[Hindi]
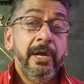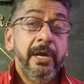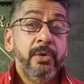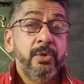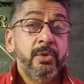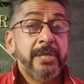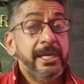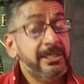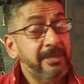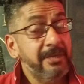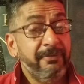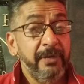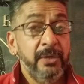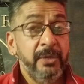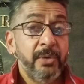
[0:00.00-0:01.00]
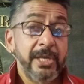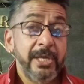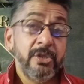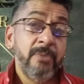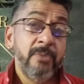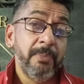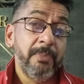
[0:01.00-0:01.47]
नौ तारीख से फ्री हो रहा है
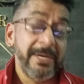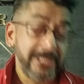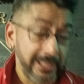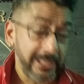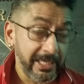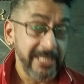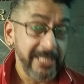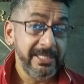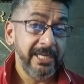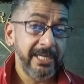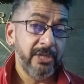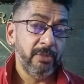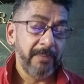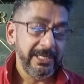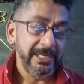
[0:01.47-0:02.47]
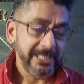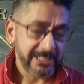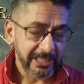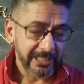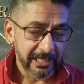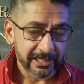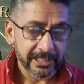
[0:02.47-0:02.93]
तो हम तो पैसे नहीं देंगे तो प्लीज़
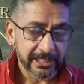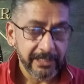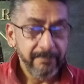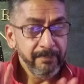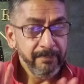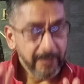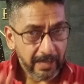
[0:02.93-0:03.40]
ऐसी गलती